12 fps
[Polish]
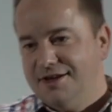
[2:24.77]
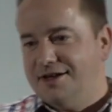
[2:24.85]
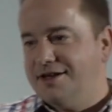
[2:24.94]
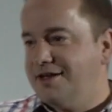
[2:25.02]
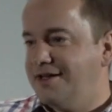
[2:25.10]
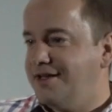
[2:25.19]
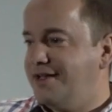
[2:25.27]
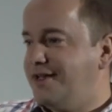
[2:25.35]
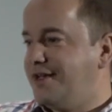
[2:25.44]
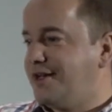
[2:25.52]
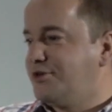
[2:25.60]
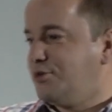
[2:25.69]

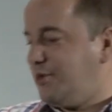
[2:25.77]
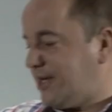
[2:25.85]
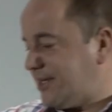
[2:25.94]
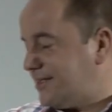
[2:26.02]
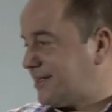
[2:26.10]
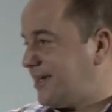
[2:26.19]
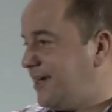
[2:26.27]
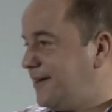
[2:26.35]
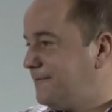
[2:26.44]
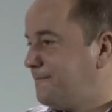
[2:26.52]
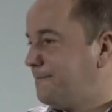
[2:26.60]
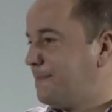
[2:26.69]
E, gruba kreska,